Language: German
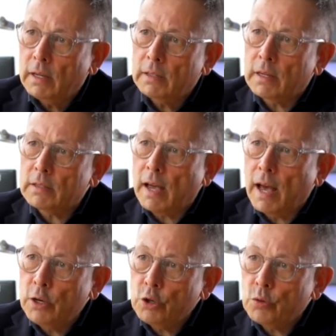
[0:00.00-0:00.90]
dass
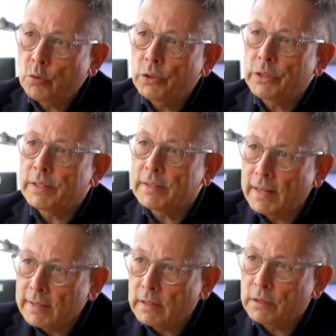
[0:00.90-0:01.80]
alle Schulen
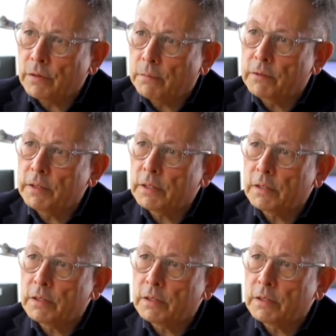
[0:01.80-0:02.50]
gesetzlich verpflichtet